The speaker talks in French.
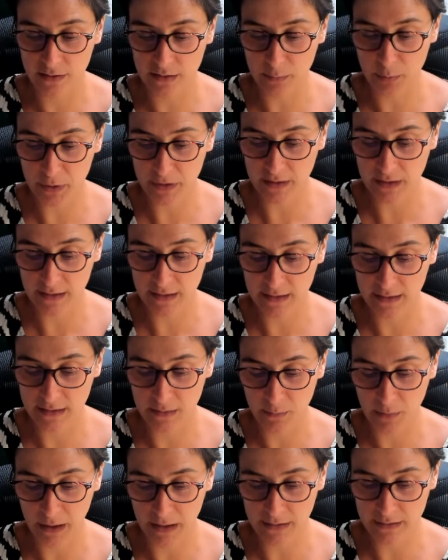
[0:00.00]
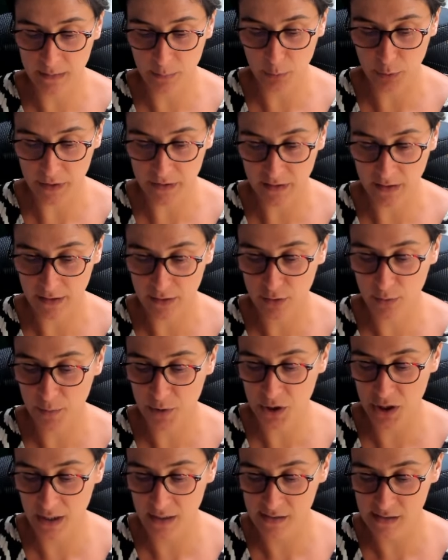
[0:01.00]
ça peut être un animal, ça peut être un
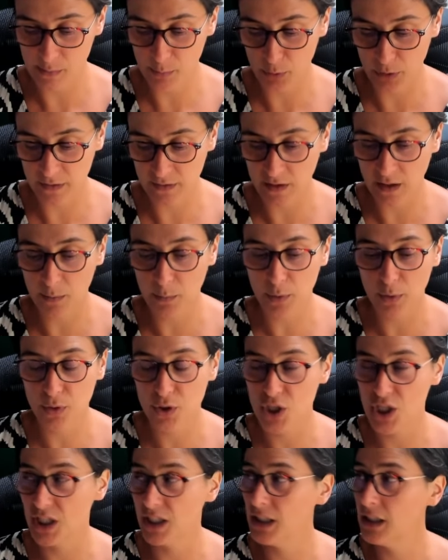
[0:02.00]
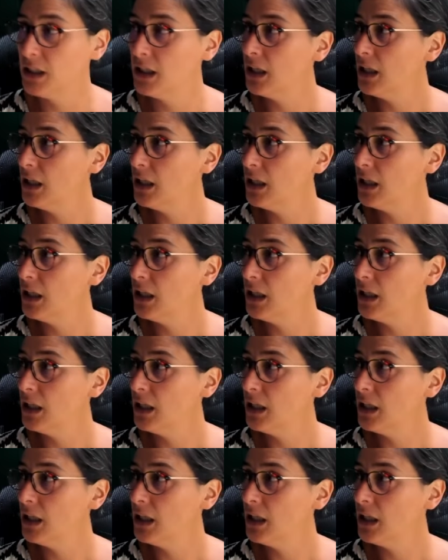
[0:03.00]
objet, ça peut être un projet.